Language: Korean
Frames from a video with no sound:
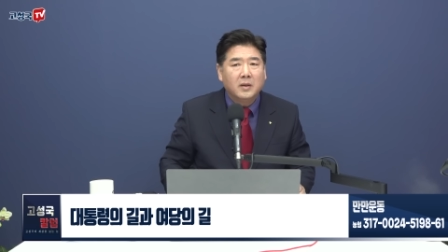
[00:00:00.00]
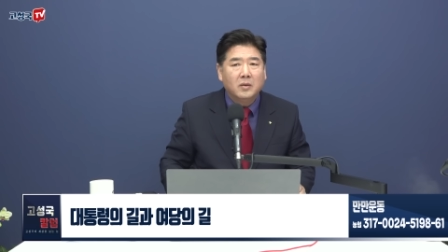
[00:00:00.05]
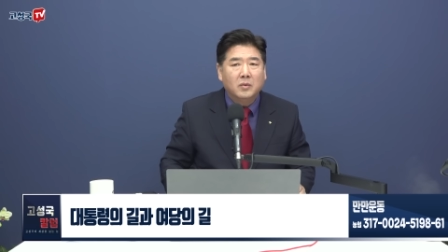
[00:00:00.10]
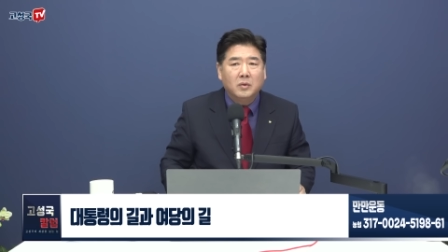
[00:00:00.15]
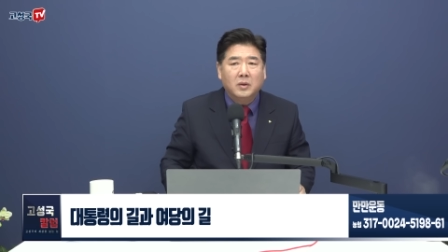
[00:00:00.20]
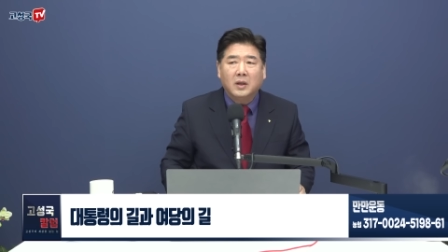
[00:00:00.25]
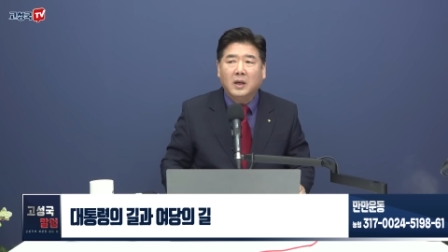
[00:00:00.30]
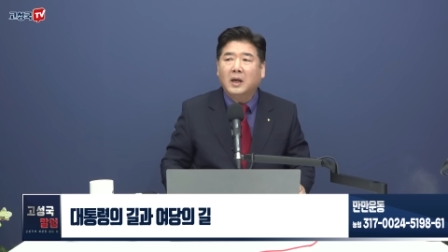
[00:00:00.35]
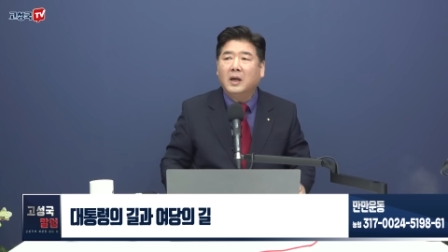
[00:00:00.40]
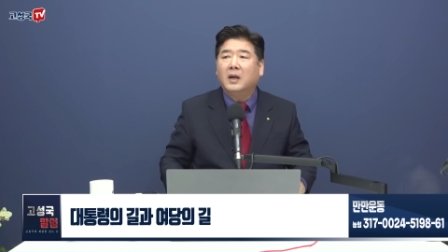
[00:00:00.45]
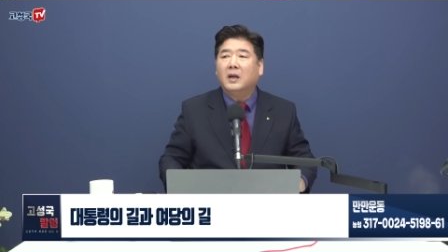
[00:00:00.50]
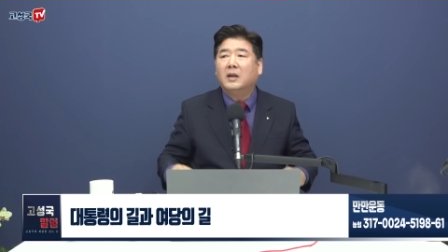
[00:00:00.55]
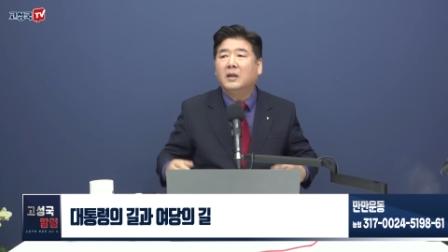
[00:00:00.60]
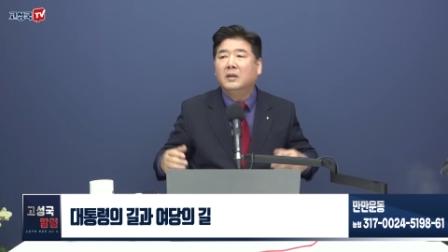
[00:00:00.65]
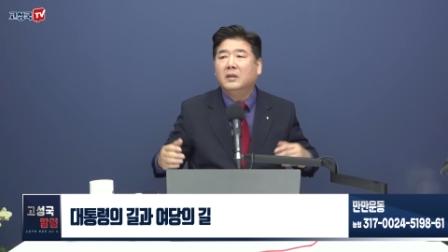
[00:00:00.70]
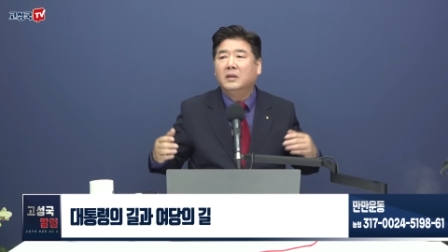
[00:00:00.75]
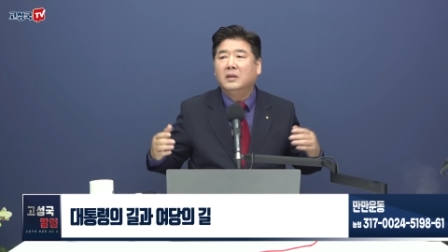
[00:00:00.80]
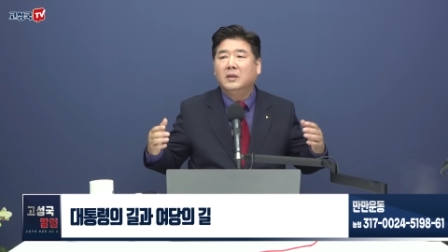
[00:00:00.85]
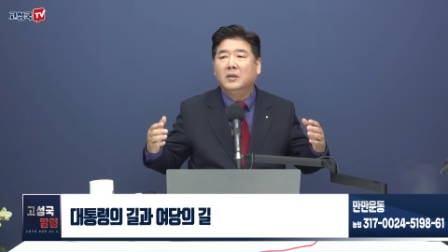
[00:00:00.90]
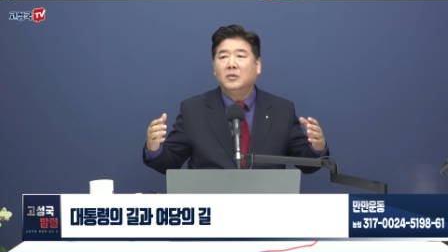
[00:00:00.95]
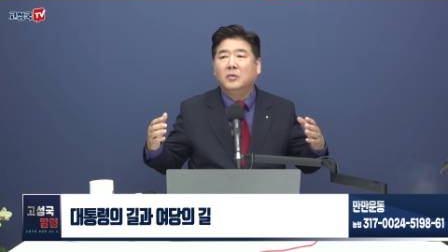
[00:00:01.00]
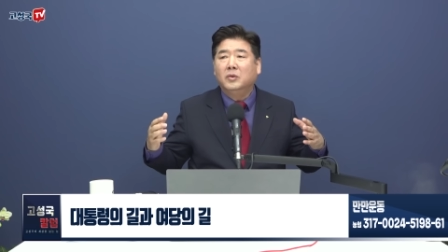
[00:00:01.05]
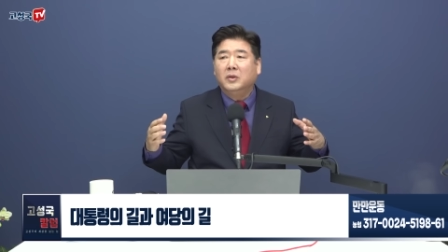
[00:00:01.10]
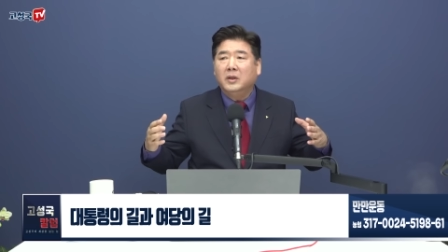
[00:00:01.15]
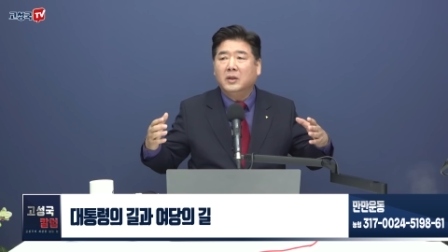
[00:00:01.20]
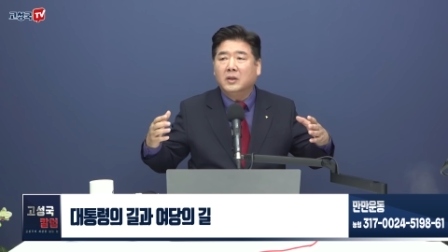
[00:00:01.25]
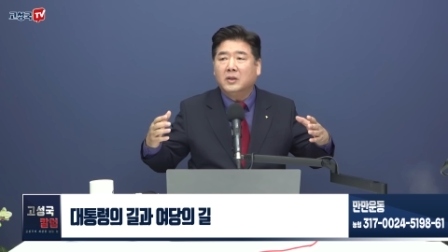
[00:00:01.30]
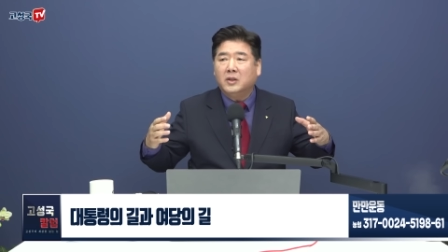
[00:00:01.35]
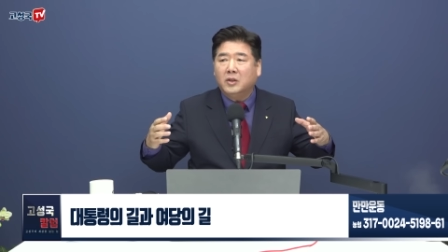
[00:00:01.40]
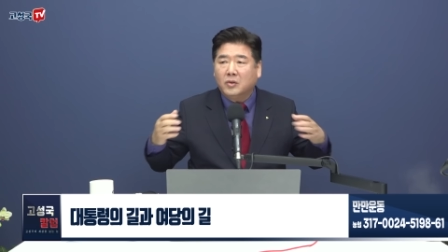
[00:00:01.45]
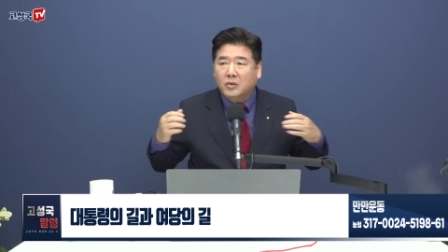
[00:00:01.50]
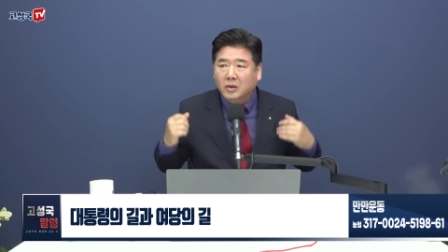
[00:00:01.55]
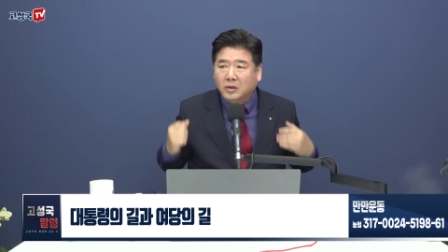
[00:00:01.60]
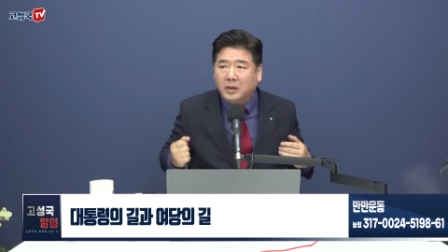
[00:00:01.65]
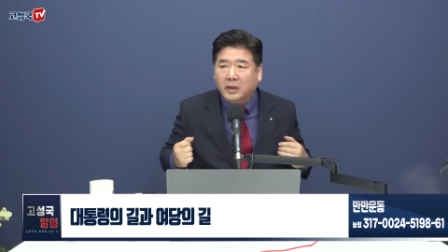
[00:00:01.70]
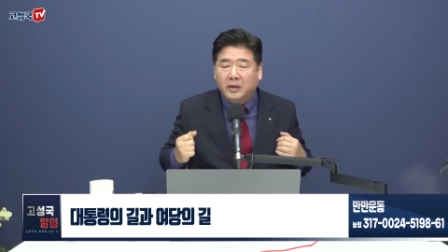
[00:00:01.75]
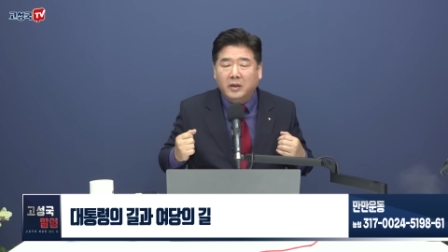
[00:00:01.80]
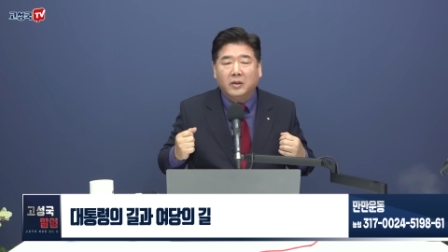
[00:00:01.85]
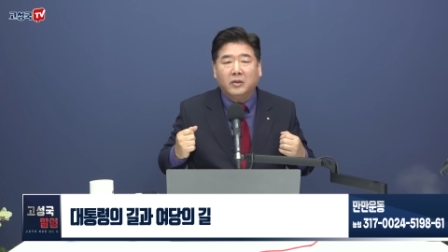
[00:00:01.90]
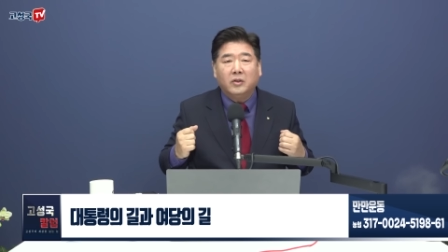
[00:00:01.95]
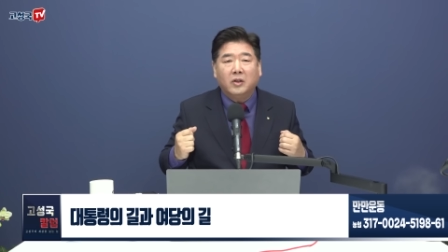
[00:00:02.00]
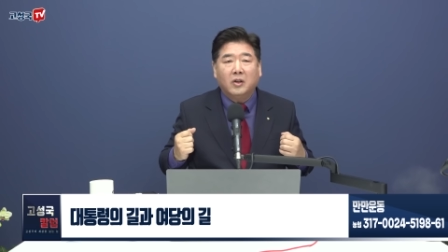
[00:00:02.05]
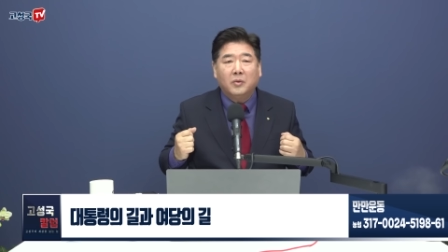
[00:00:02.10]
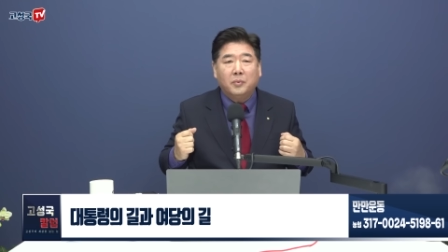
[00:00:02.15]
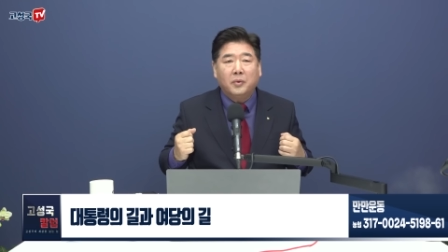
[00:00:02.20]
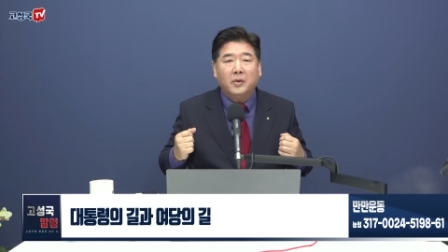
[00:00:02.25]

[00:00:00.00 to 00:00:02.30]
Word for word: 우리가 우리를 집권 세력이라고